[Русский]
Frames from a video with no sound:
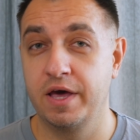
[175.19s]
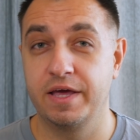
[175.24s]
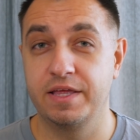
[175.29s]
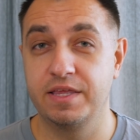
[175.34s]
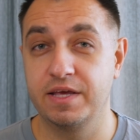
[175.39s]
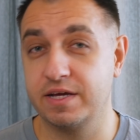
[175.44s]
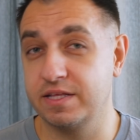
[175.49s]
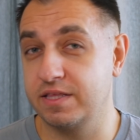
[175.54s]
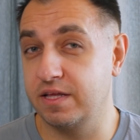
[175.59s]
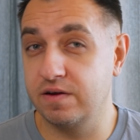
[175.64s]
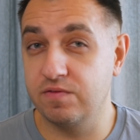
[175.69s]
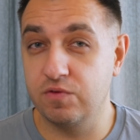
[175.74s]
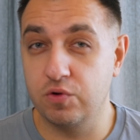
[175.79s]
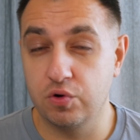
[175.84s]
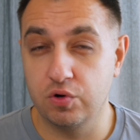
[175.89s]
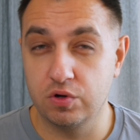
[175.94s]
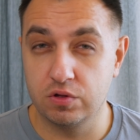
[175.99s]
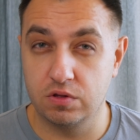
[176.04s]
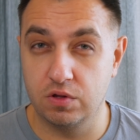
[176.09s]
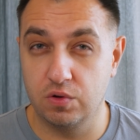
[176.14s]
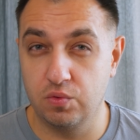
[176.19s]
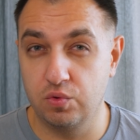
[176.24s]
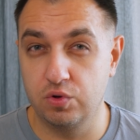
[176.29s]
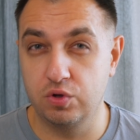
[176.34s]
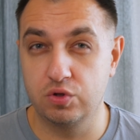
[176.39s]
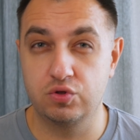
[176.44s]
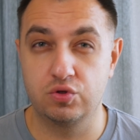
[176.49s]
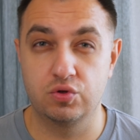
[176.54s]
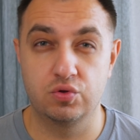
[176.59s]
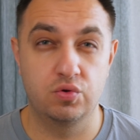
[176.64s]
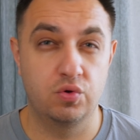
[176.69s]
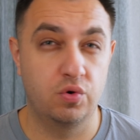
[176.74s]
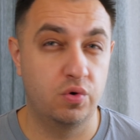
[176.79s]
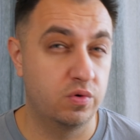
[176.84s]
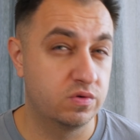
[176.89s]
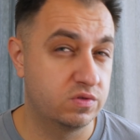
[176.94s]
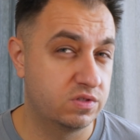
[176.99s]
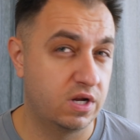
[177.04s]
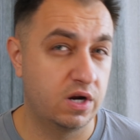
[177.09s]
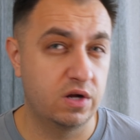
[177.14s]
Некоторые выходят на улицу,
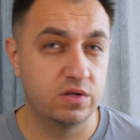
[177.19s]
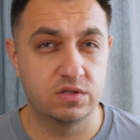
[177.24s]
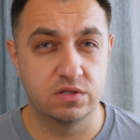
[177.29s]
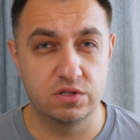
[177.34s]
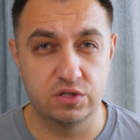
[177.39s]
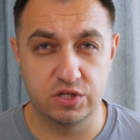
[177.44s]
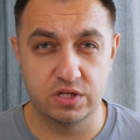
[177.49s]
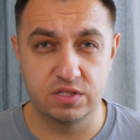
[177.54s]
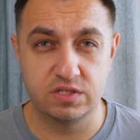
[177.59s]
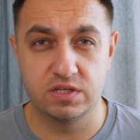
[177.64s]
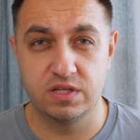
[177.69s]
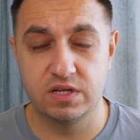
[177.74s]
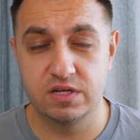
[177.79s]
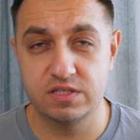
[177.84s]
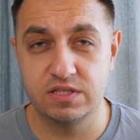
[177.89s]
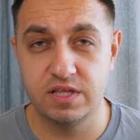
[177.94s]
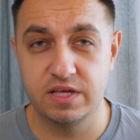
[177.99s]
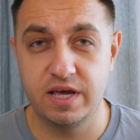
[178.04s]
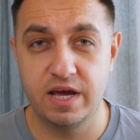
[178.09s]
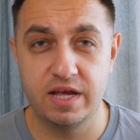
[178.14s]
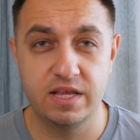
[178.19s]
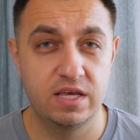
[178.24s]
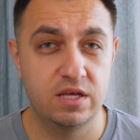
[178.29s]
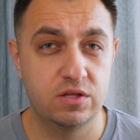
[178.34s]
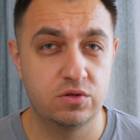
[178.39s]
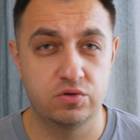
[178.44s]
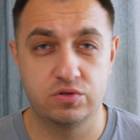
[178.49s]
но стараются держаться на расстоянии.